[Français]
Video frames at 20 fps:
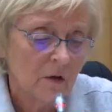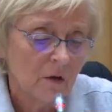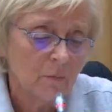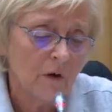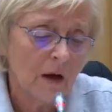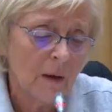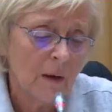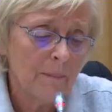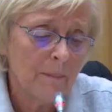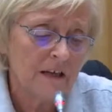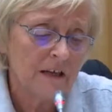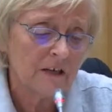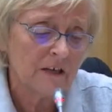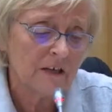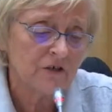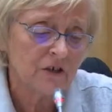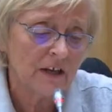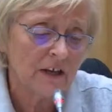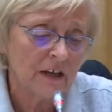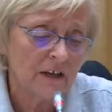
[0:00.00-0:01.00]
Pour
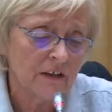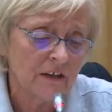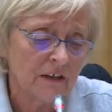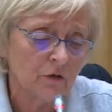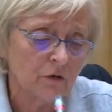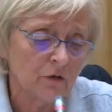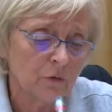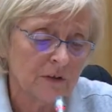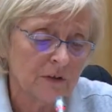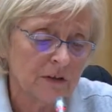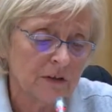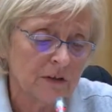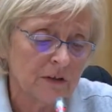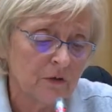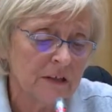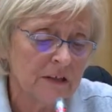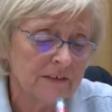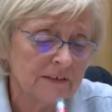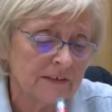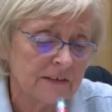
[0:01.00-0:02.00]
rappel, chaque année depuis
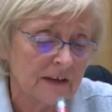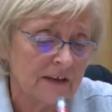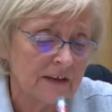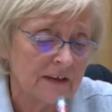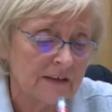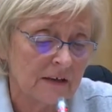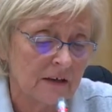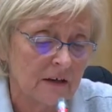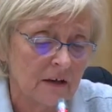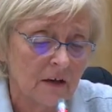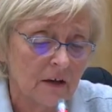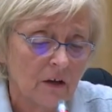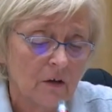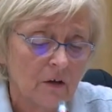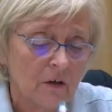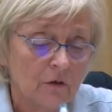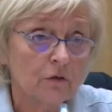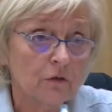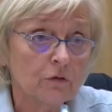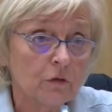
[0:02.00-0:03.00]
2016,
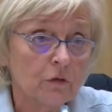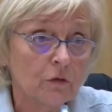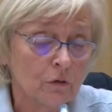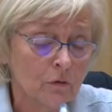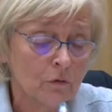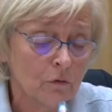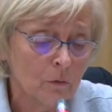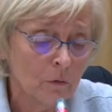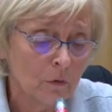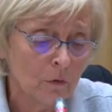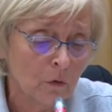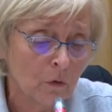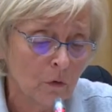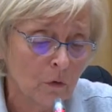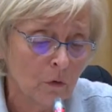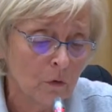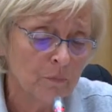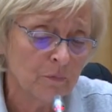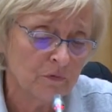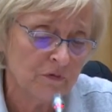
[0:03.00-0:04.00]
notre
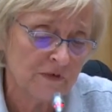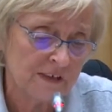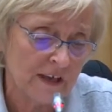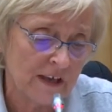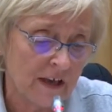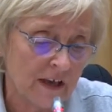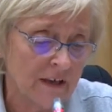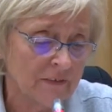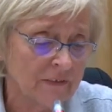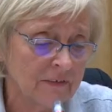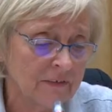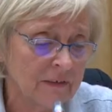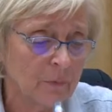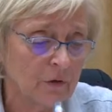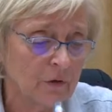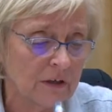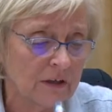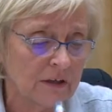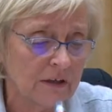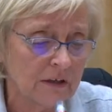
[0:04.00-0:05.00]
groupe vous a
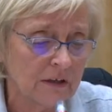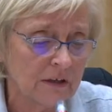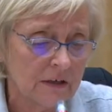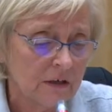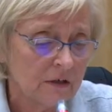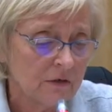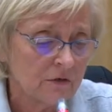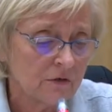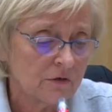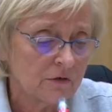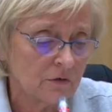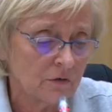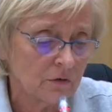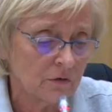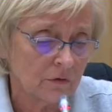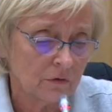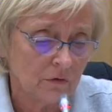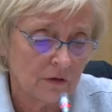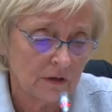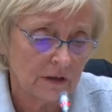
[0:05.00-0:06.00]
interpellé
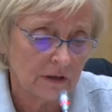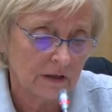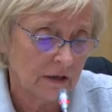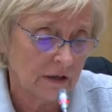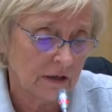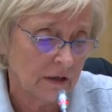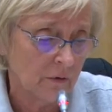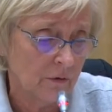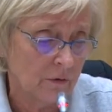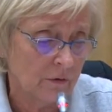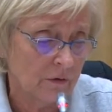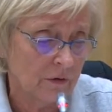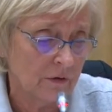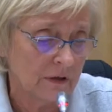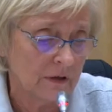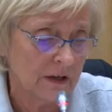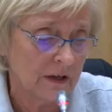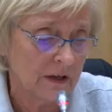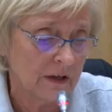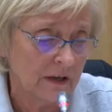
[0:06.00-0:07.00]
sur
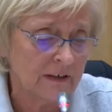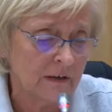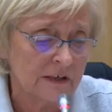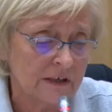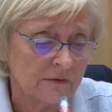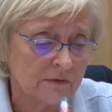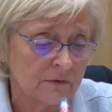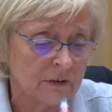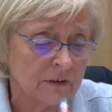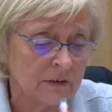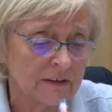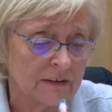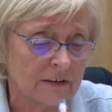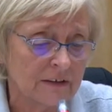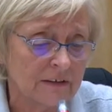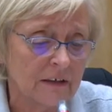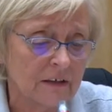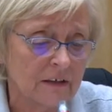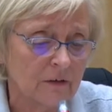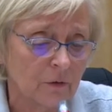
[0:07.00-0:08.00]
l'interrogation qui
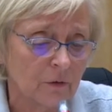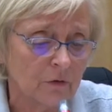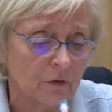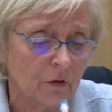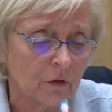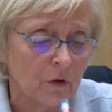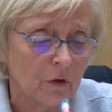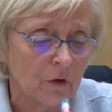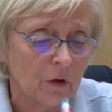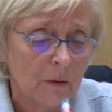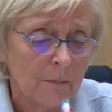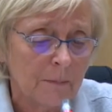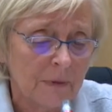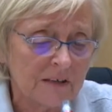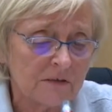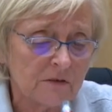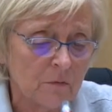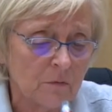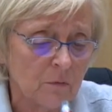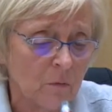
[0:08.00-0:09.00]
était les nôtres,
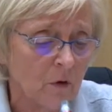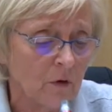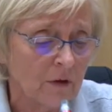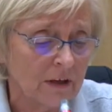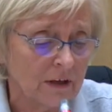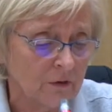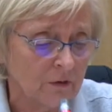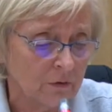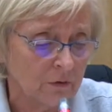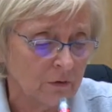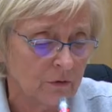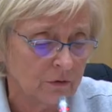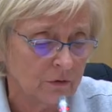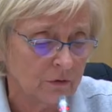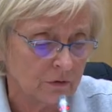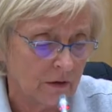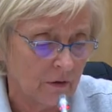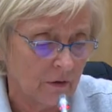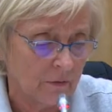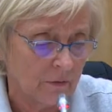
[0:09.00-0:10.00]
pas seulement les nôtres
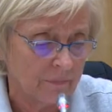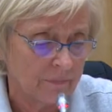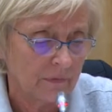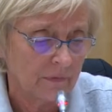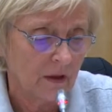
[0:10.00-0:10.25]
d'ailleurs.